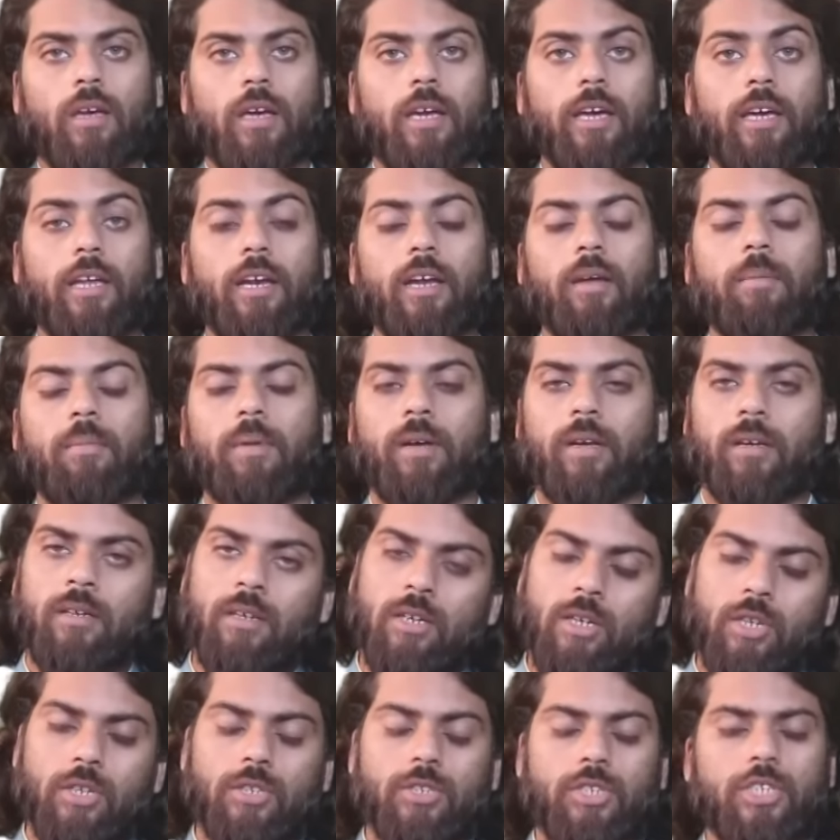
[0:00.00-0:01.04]
खीरे में
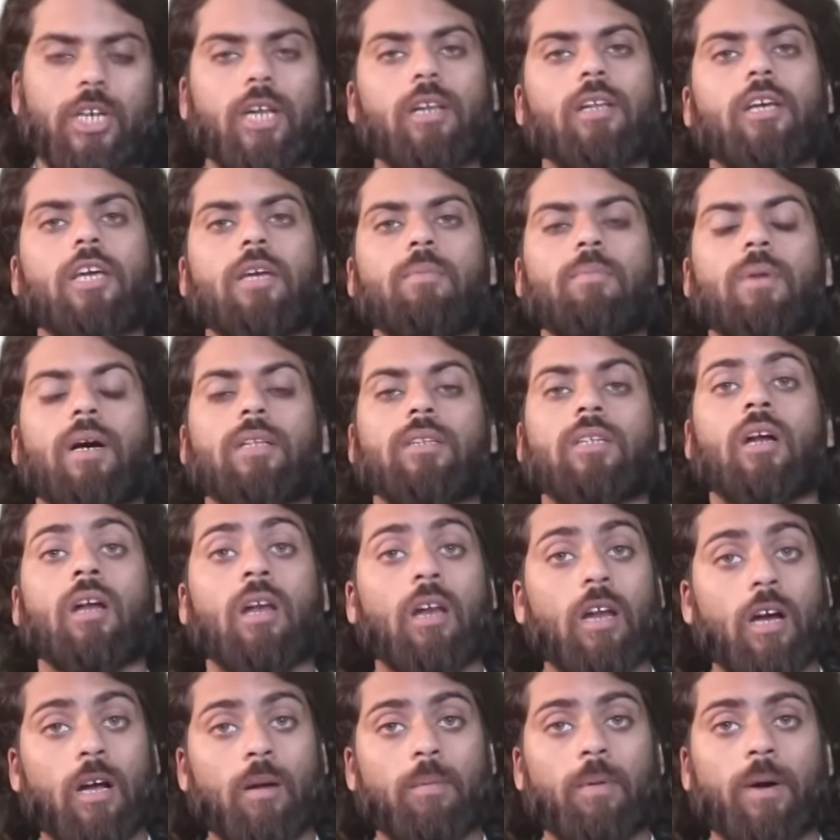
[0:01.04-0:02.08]
जल की मात्रा
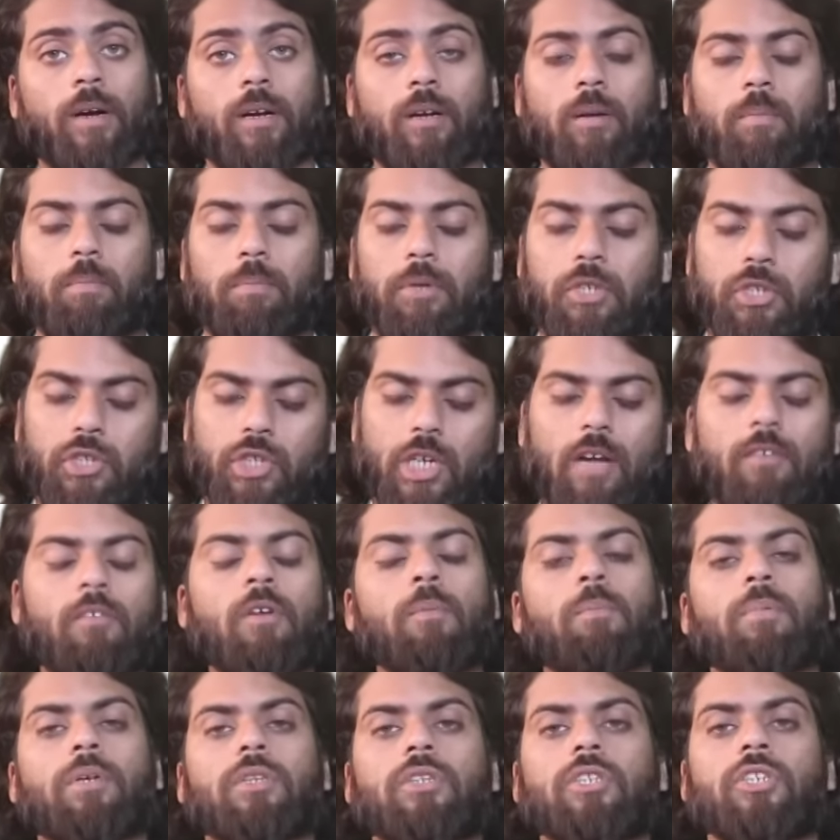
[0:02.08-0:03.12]
लगभग
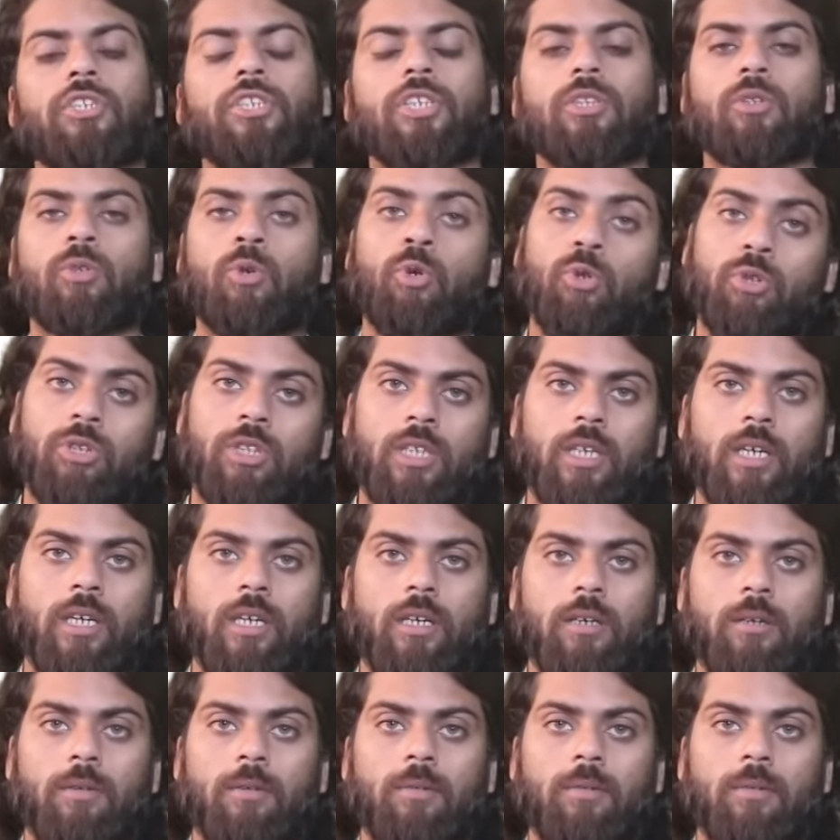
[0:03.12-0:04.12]
पिचानवे प्रतिशत होती है